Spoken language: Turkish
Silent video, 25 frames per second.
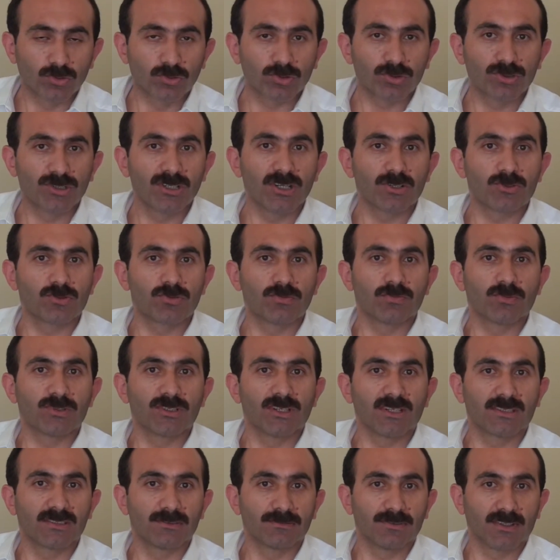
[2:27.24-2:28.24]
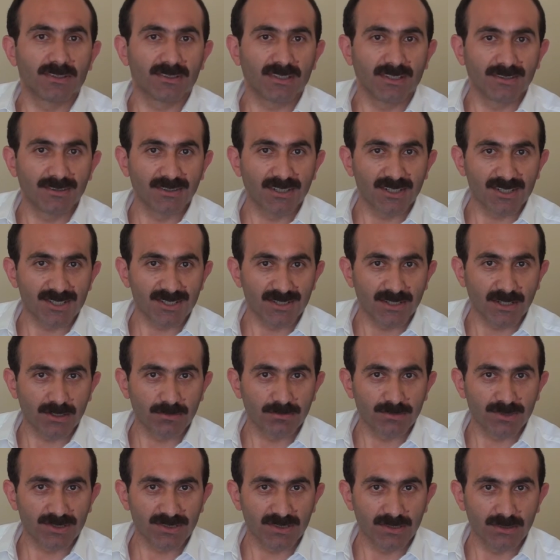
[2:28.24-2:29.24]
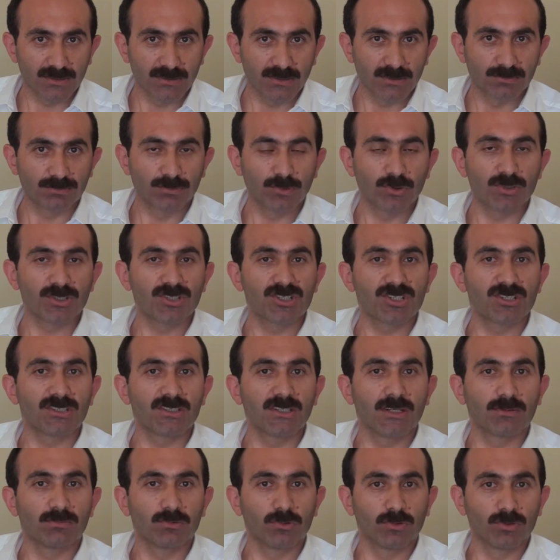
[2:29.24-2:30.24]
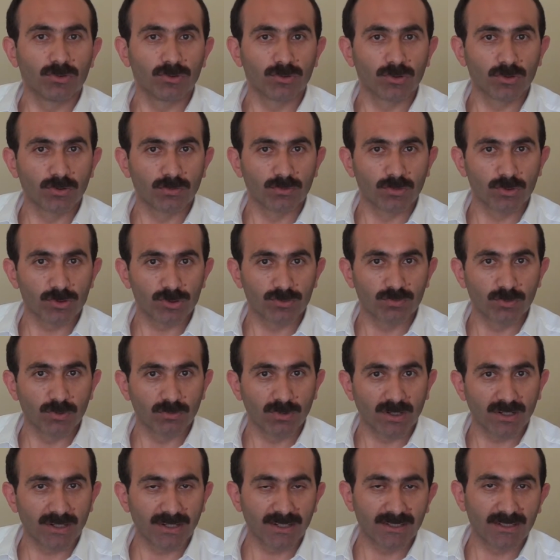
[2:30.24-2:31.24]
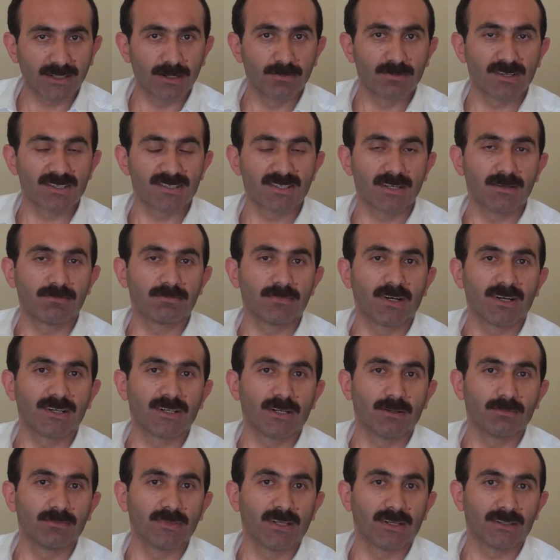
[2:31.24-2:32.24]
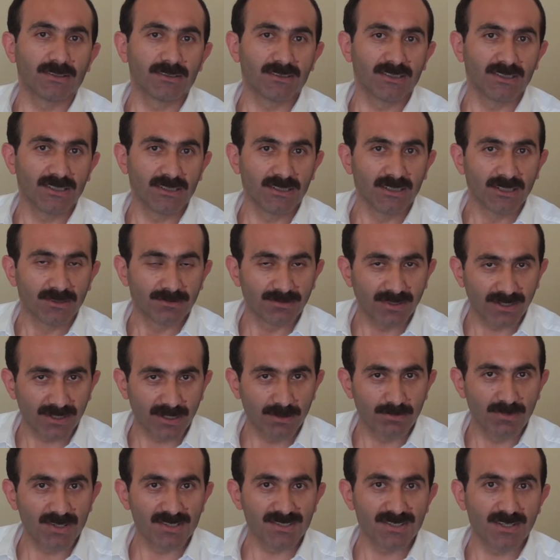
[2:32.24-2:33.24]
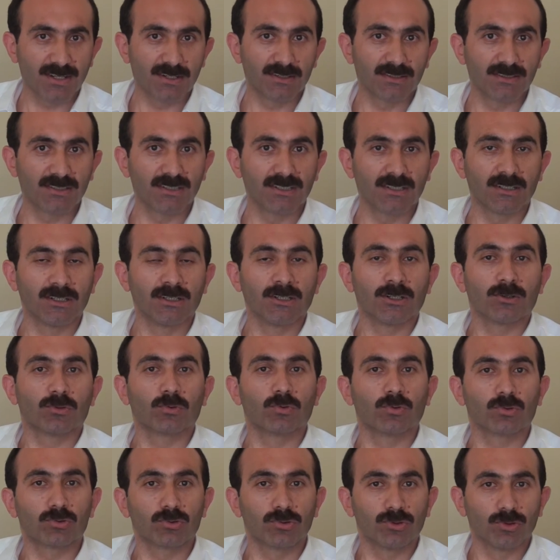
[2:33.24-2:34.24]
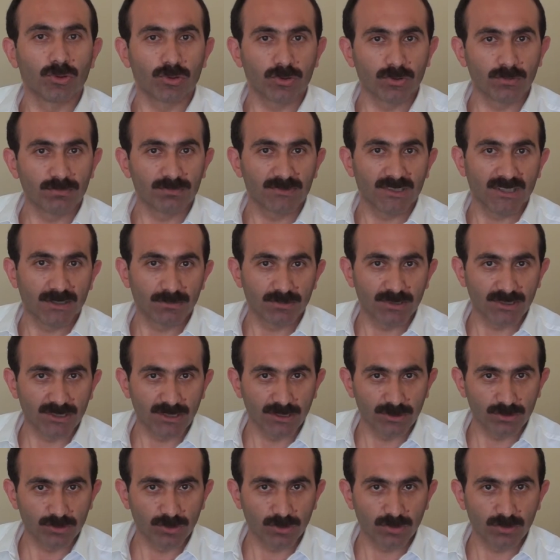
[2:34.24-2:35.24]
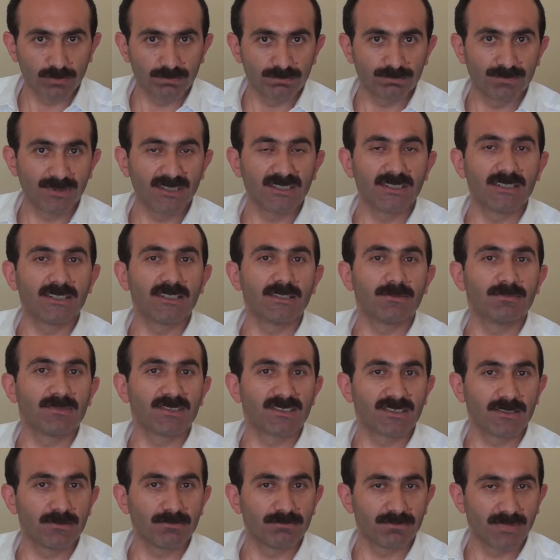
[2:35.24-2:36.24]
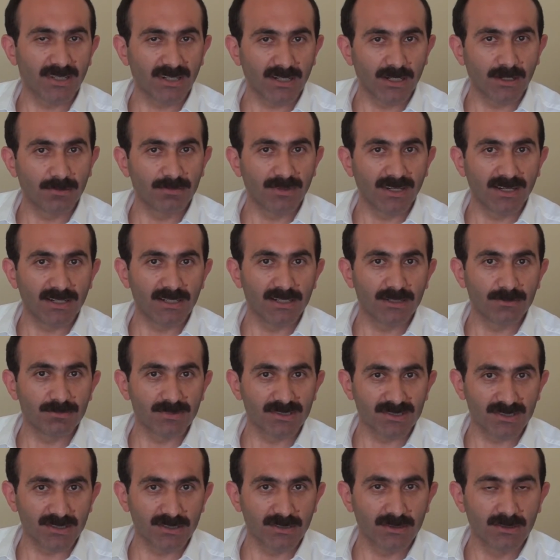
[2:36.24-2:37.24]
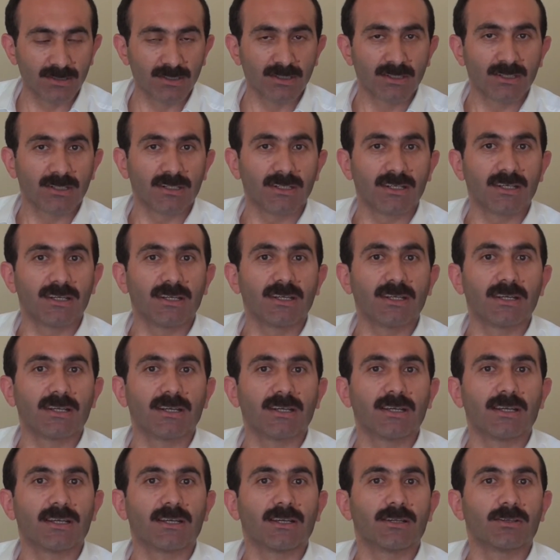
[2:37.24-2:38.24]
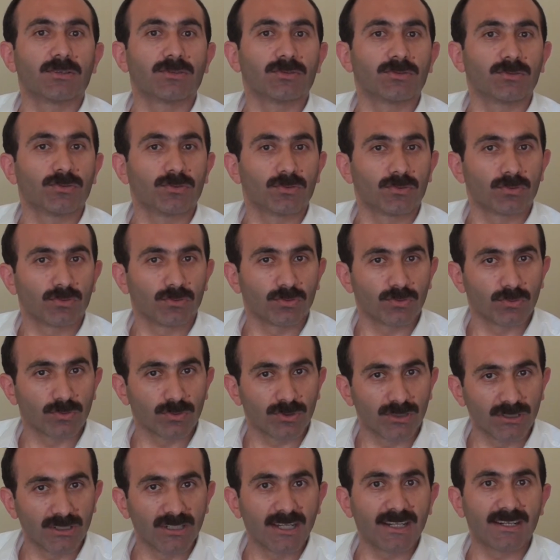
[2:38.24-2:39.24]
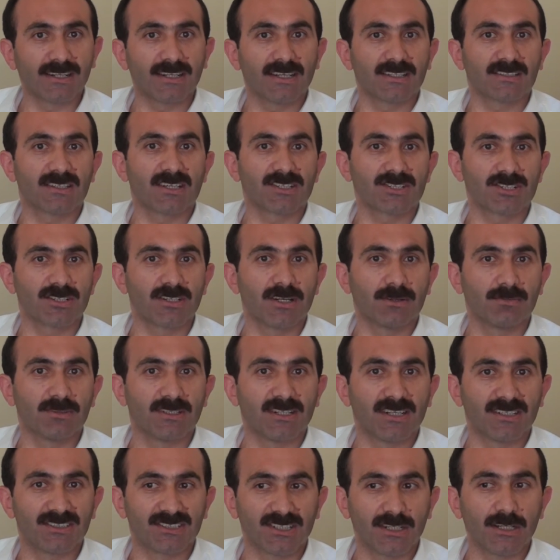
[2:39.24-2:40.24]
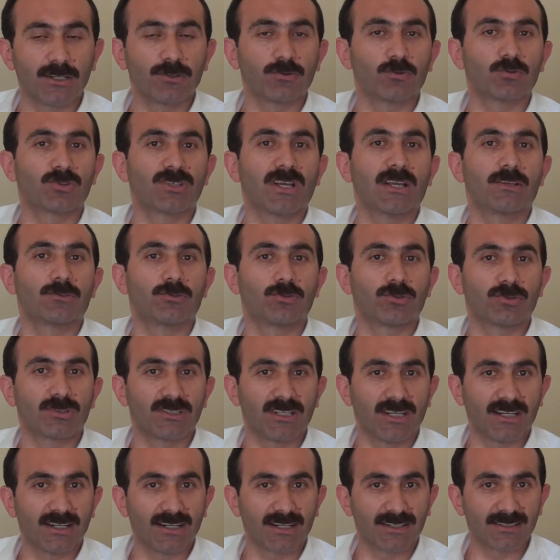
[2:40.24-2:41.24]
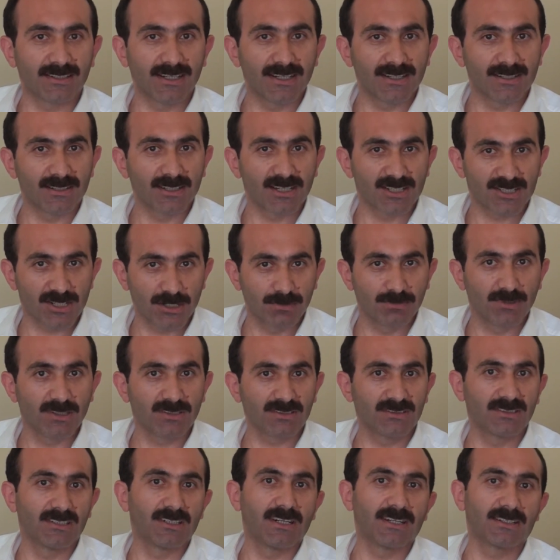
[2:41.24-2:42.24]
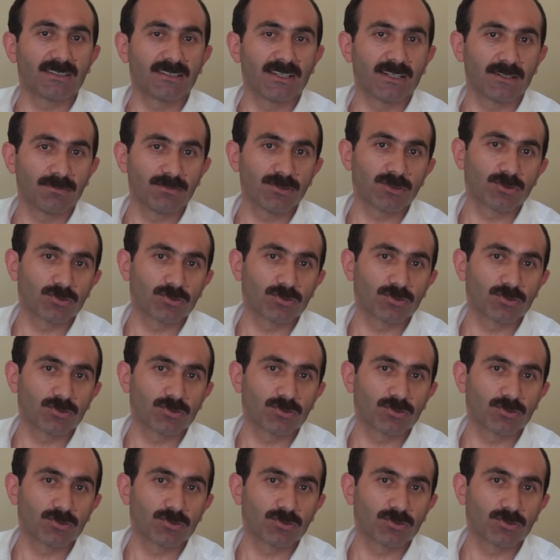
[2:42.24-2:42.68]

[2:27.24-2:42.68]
Türkiye Cumhuriyeti vatandaşlarımızın bu içinde bulunduğumuz mübarek Ramazan bayramlarını ve Ramazan'ını kutluyorum, tebrik ediyorum. Birliğimizin, beraberliğimizin e, ileriye taşınabileceği güzel Türkiye'lerde yaşamak dileklerimi